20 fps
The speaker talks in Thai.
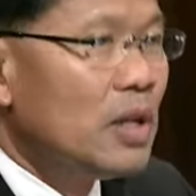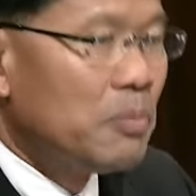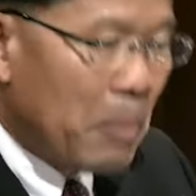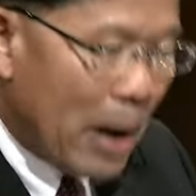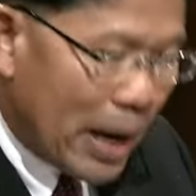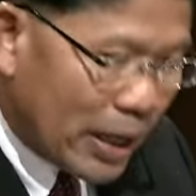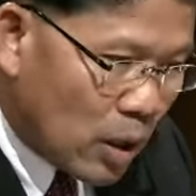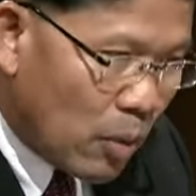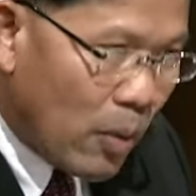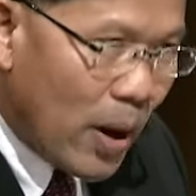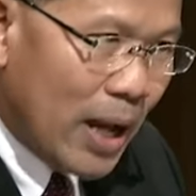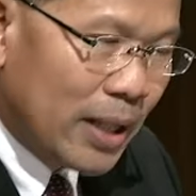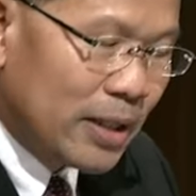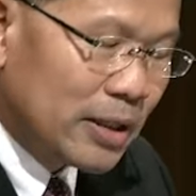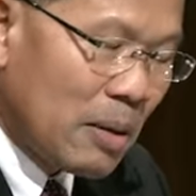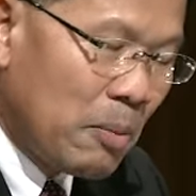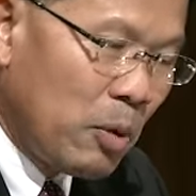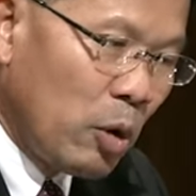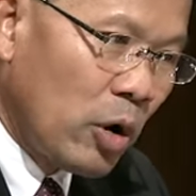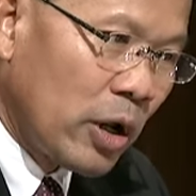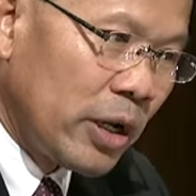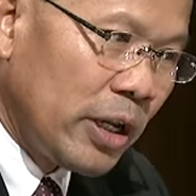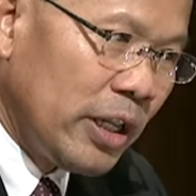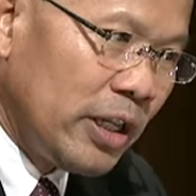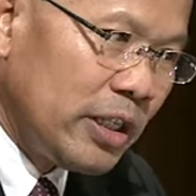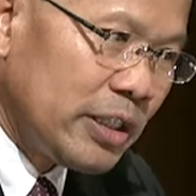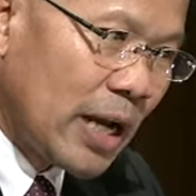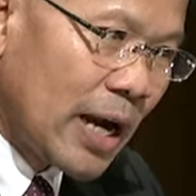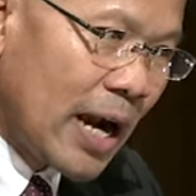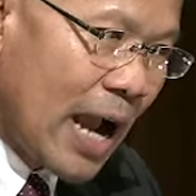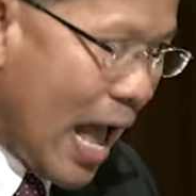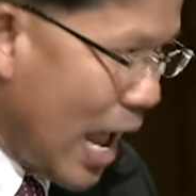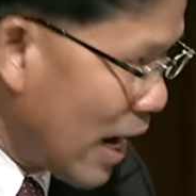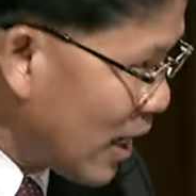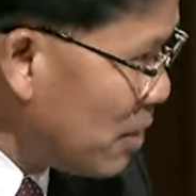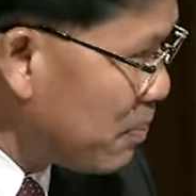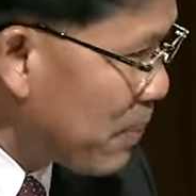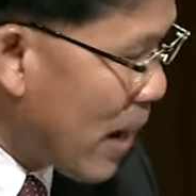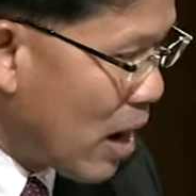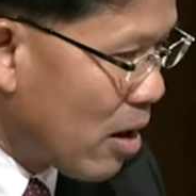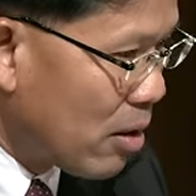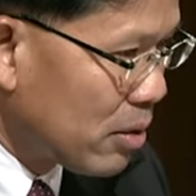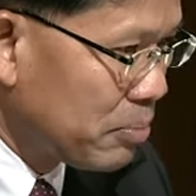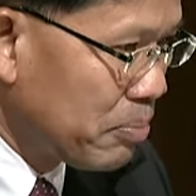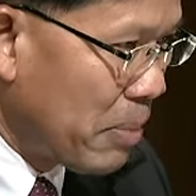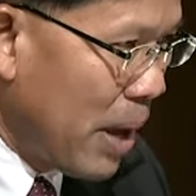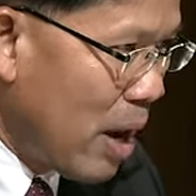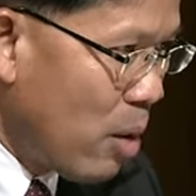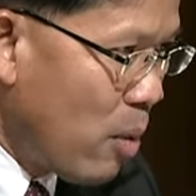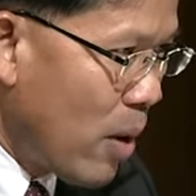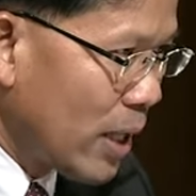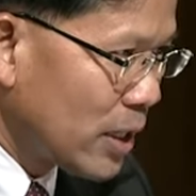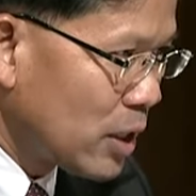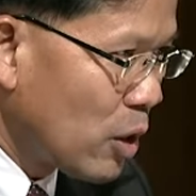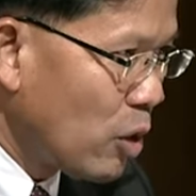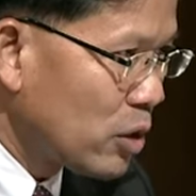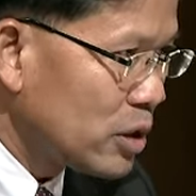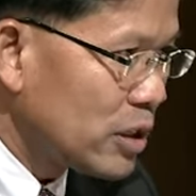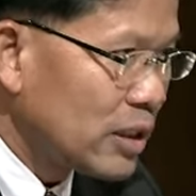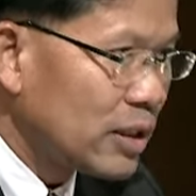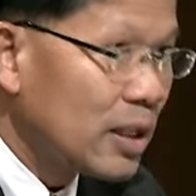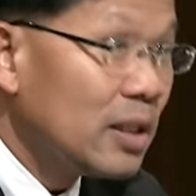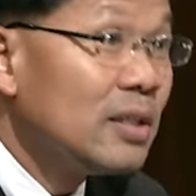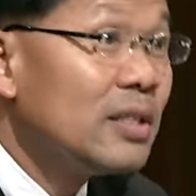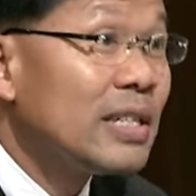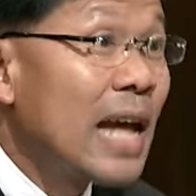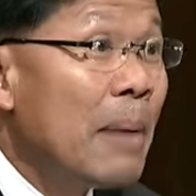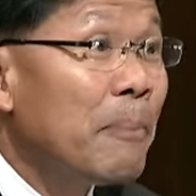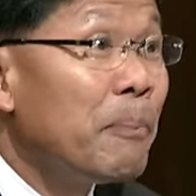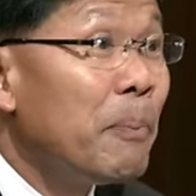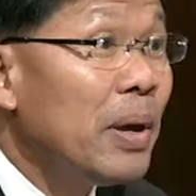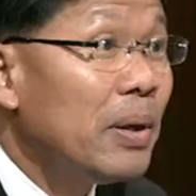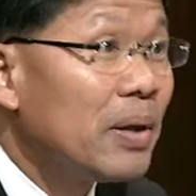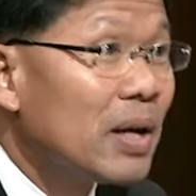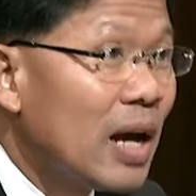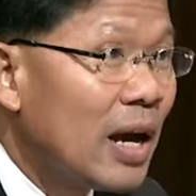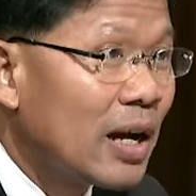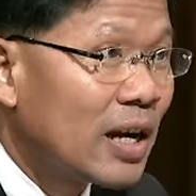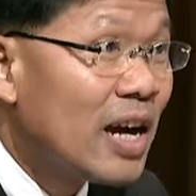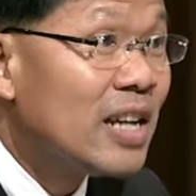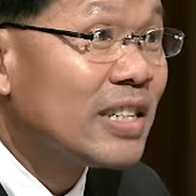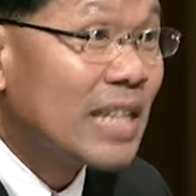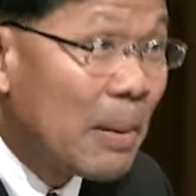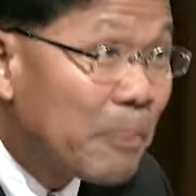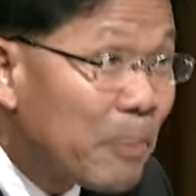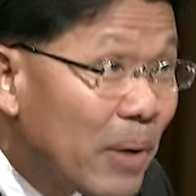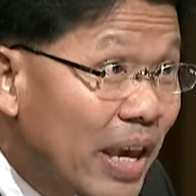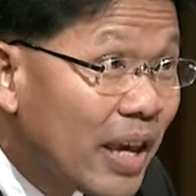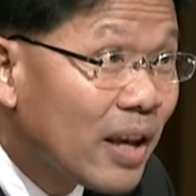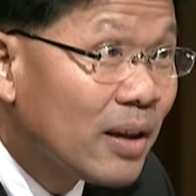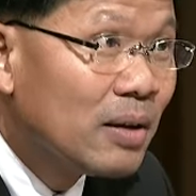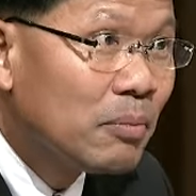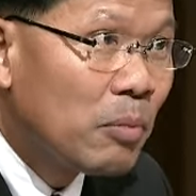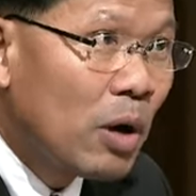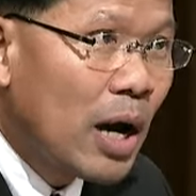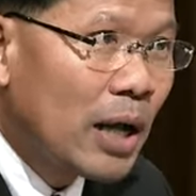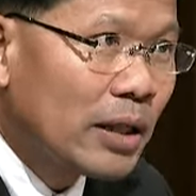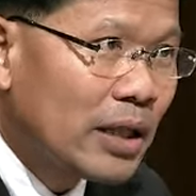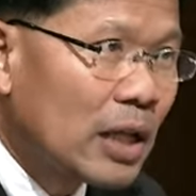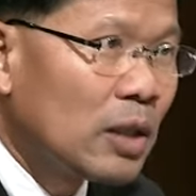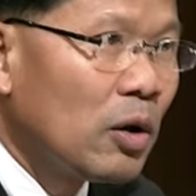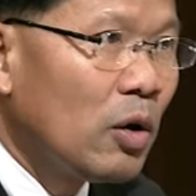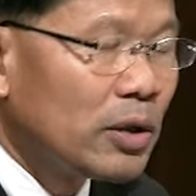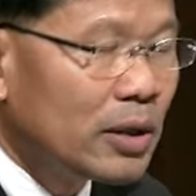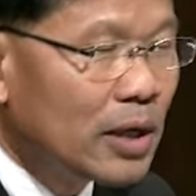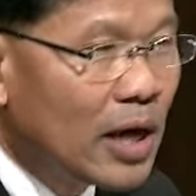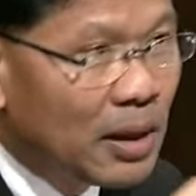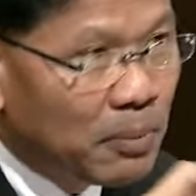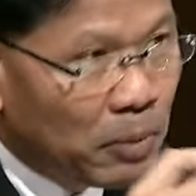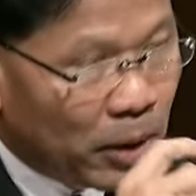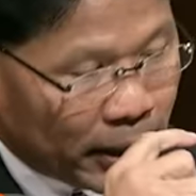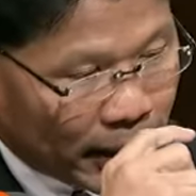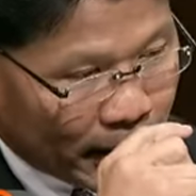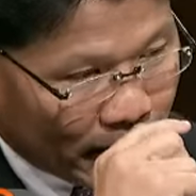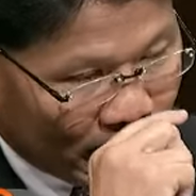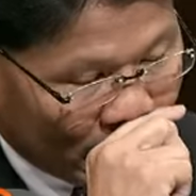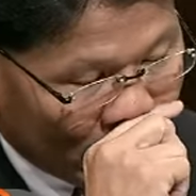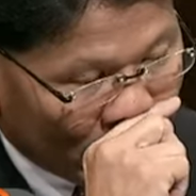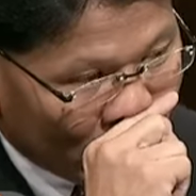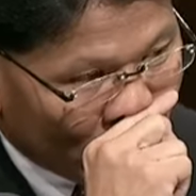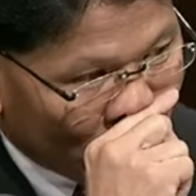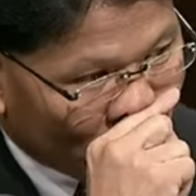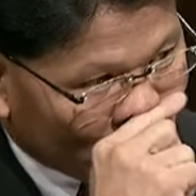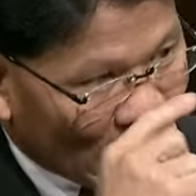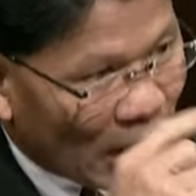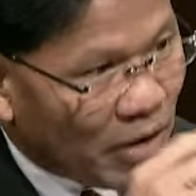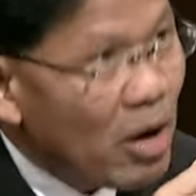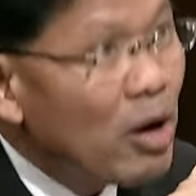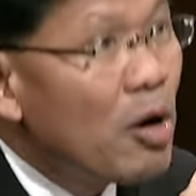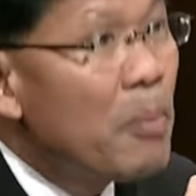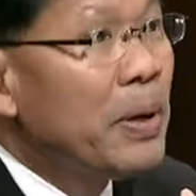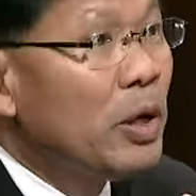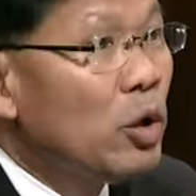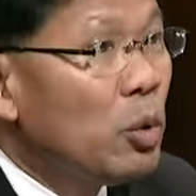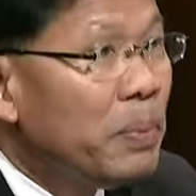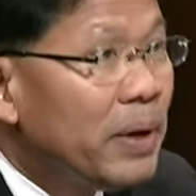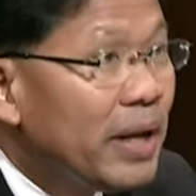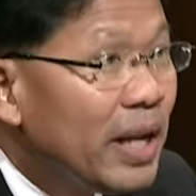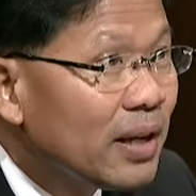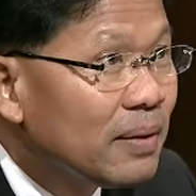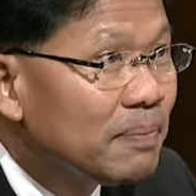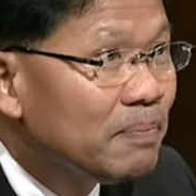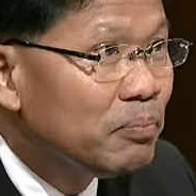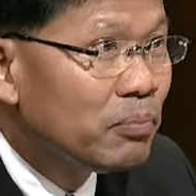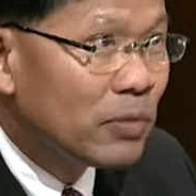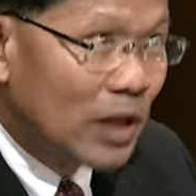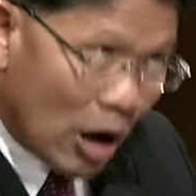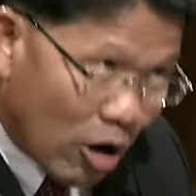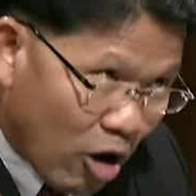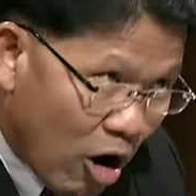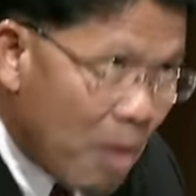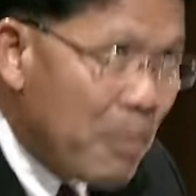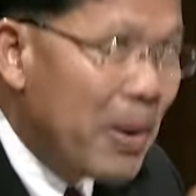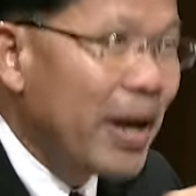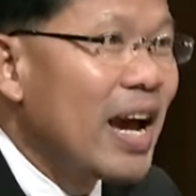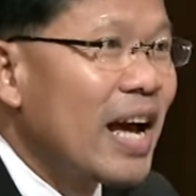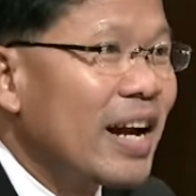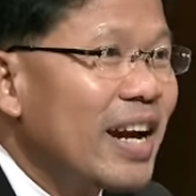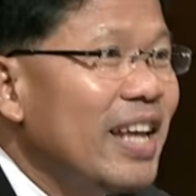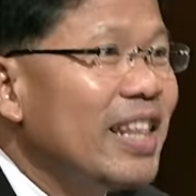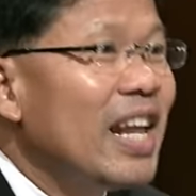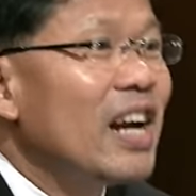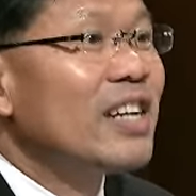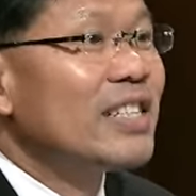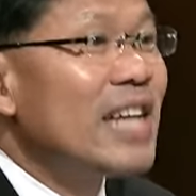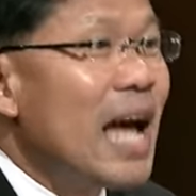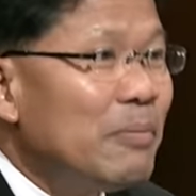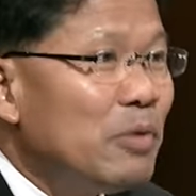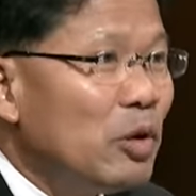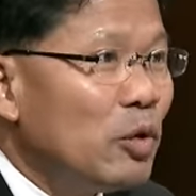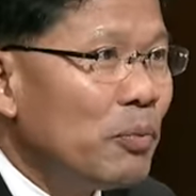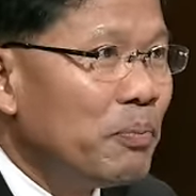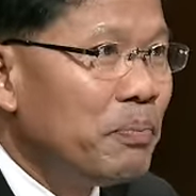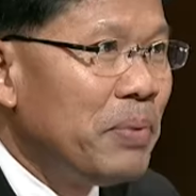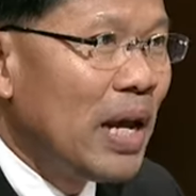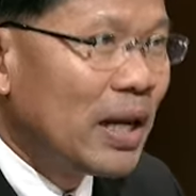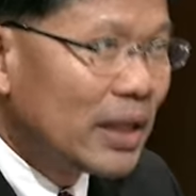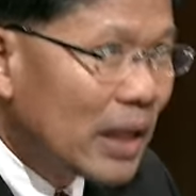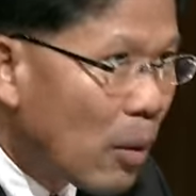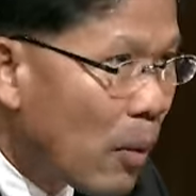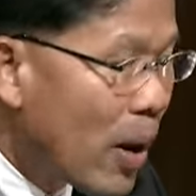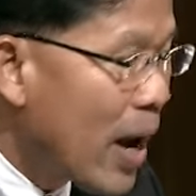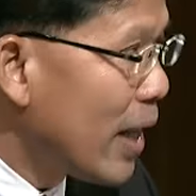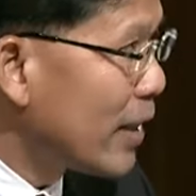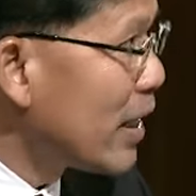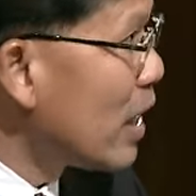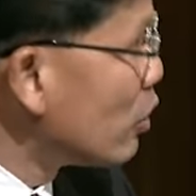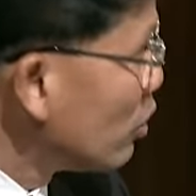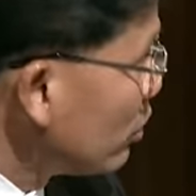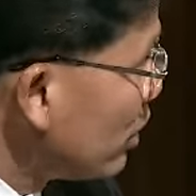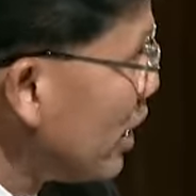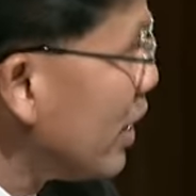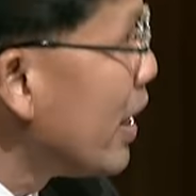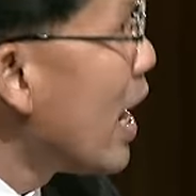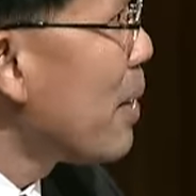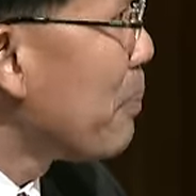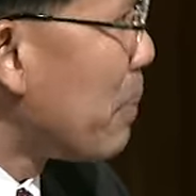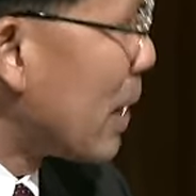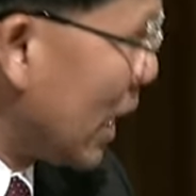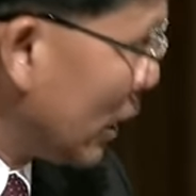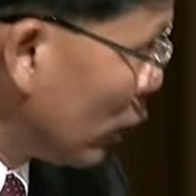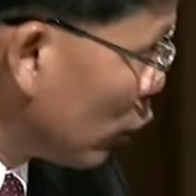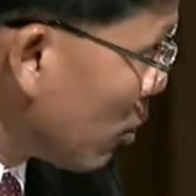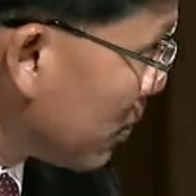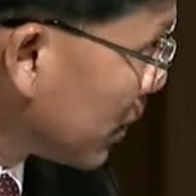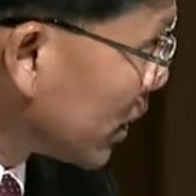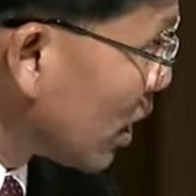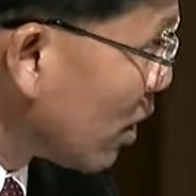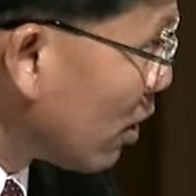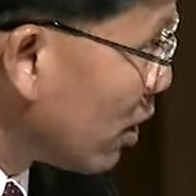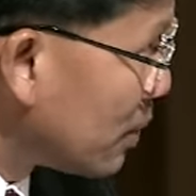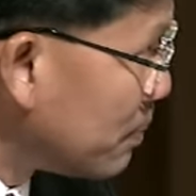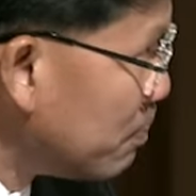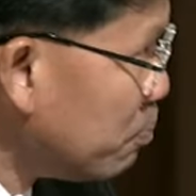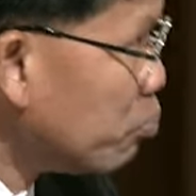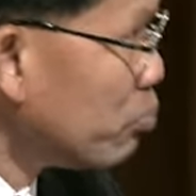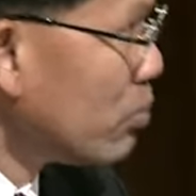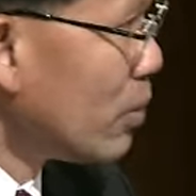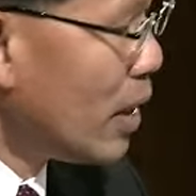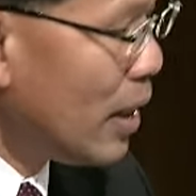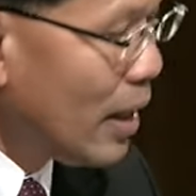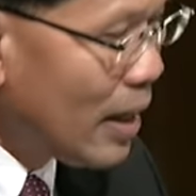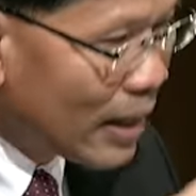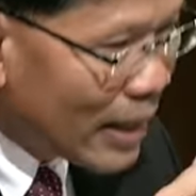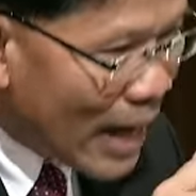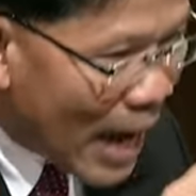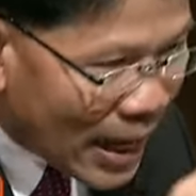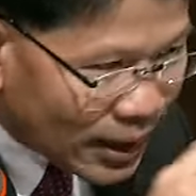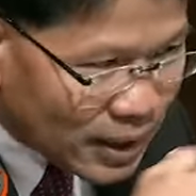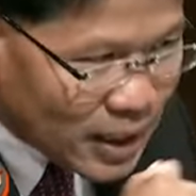หมายความว่าตำรวจนี่จะขังหรือเปล่า แม้ว่าโทษจะถึง3ปีเกิน 3 ปีเพราะอัตราโทษเกินหมดนี่แต่ว่าก็เป็นดุลพินิษเขาขอหมายขังได้ท่านก็ทราบอยู่เพียงแต่ว่าท่านสนธิได้ประกันตัวมาตลอดการ